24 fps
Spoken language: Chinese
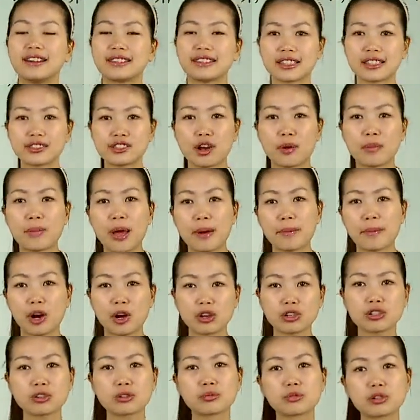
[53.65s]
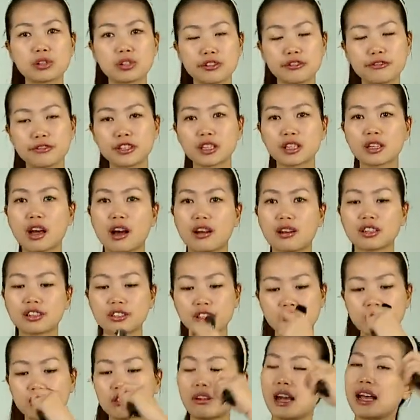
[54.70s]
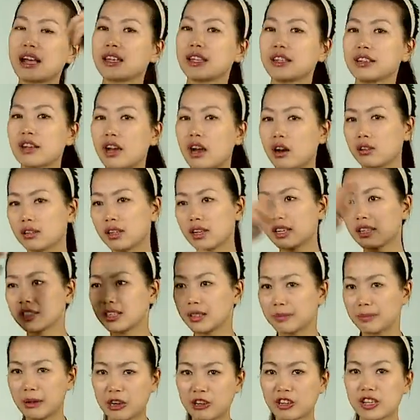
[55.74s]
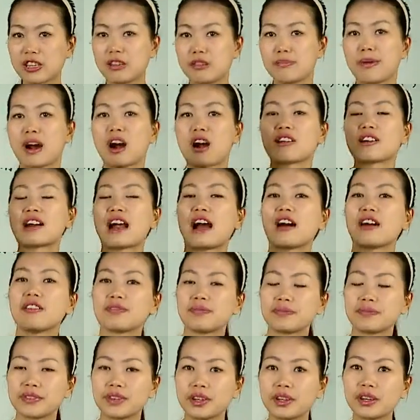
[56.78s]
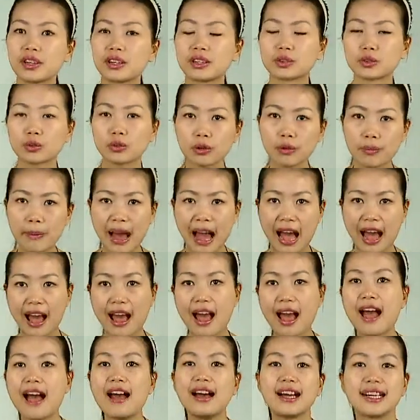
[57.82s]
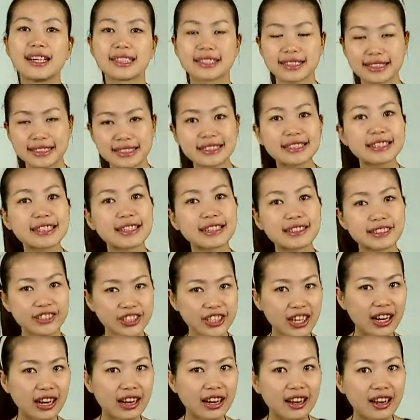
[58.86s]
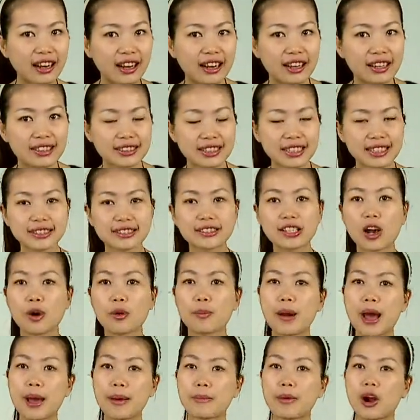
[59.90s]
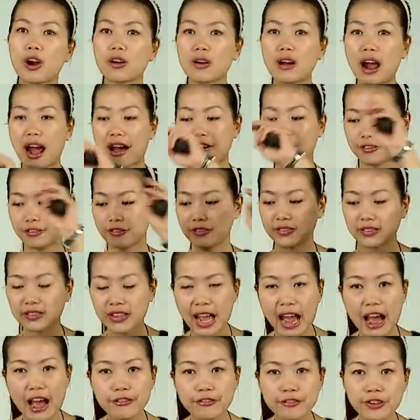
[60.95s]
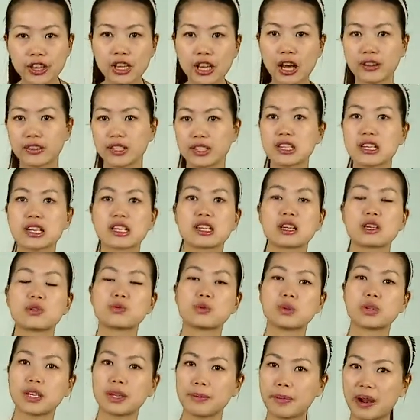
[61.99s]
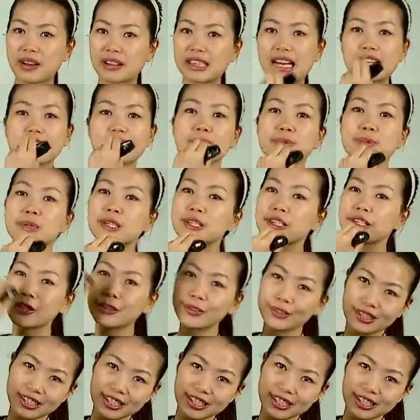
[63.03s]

那小白猫是不是分到了吃完一条的里边的一半儿啊？嗯，对吧？接着这小白猫啊，它分到的这些鱼里边，它是不是又